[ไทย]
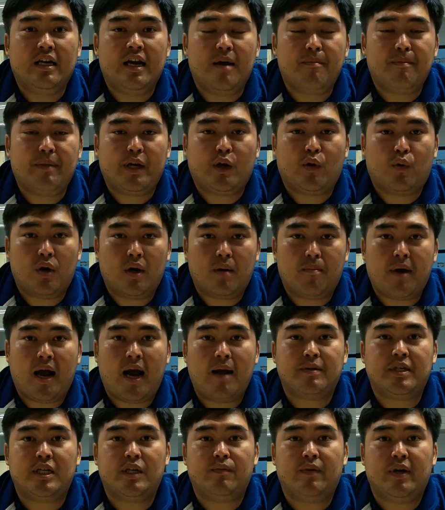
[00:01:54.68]
และมีคุณ
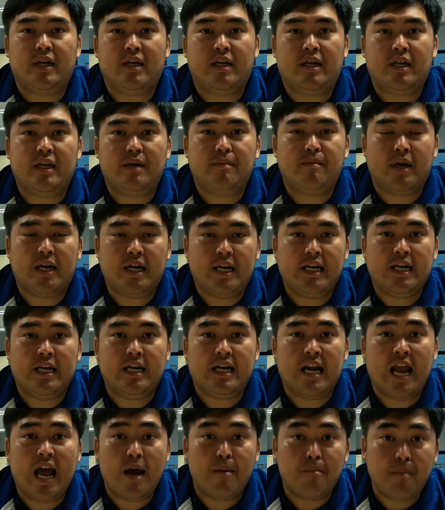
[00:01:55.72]
ภาพชีวิตที่ไม่ดี
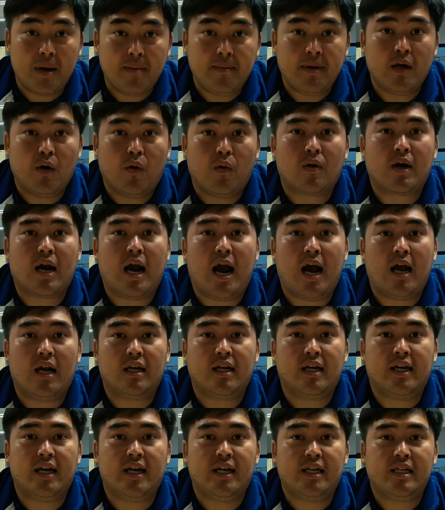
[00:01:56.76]
และไม่มีโอกาส
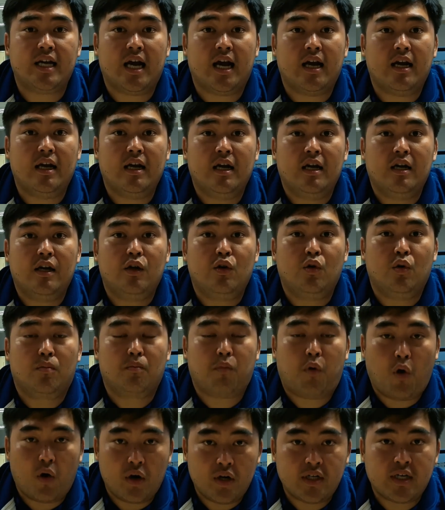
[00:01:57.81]
ที่จะหลุ
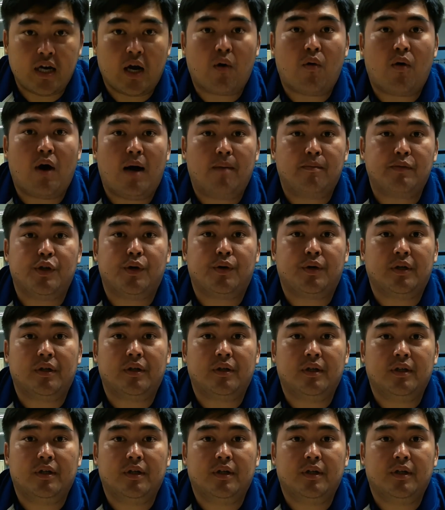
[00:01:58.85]
ดพ้นจากความจน